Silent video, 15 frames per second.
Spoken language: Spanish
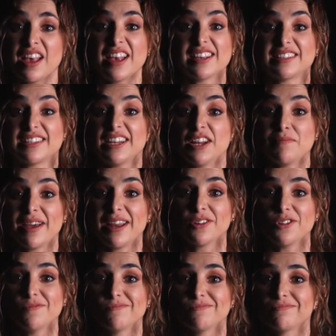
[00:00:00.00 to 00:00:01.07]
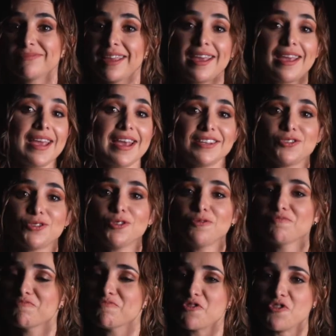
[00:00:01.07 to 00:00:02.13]
Sin embargo, esto
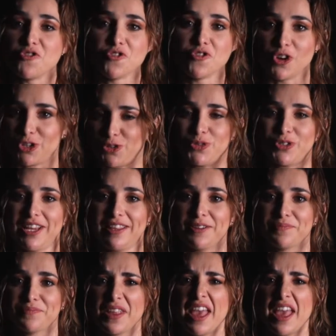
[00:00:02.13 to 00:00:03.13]
no sucede.